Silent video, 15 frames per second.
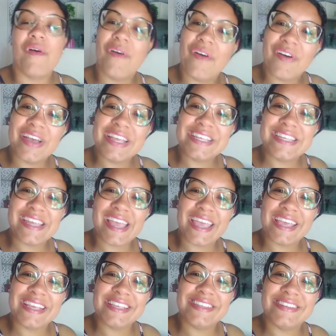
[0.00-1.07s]
Oi,
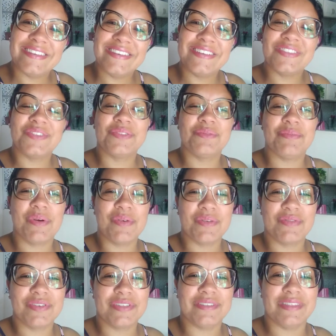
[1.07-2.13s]
gente, tudo bom com
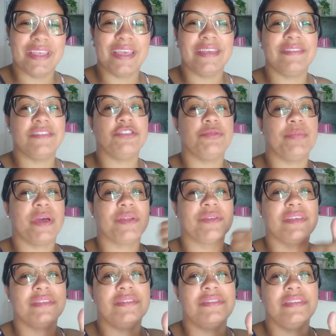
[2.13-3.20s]
vocês? Espero
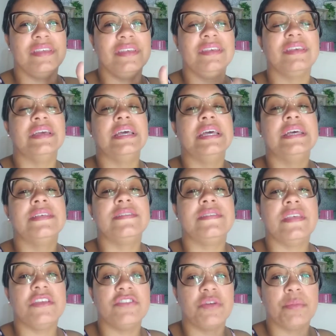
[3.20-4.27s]
que sim.
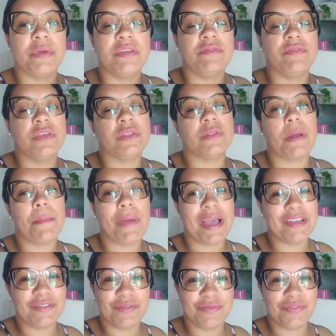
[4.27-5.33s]
Sejam bem-vindos a
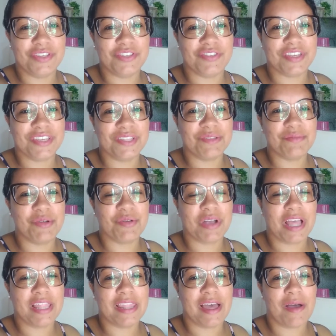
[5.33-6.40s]
mais um vídeo aqui no meu
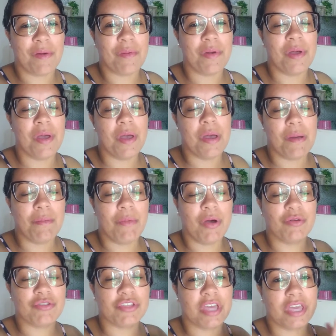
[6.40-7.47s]
canal.
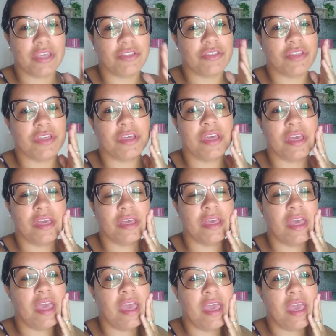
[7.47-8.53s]
Bom, gente,
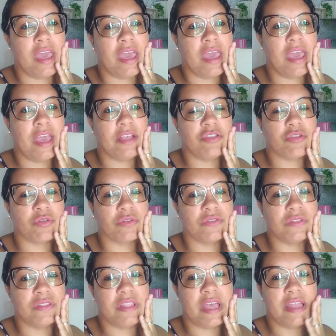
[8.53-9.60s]
é,
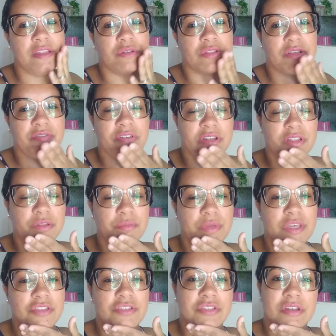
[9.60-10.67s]
desconsidere eu estar tá falando
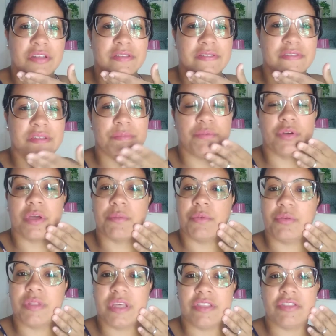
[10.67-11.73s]
meio estranho assim, porque
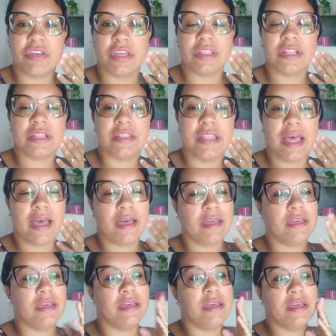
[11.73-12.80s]
meu dente ainda tá,
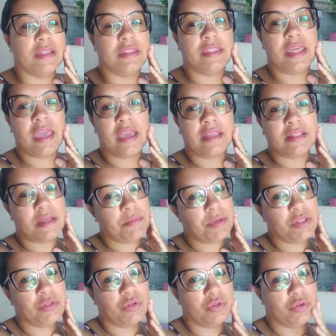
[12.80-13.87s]
né, ainda meio
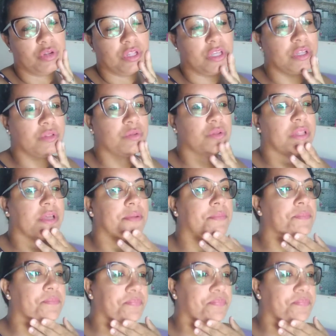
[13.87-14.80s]
dolorido, né?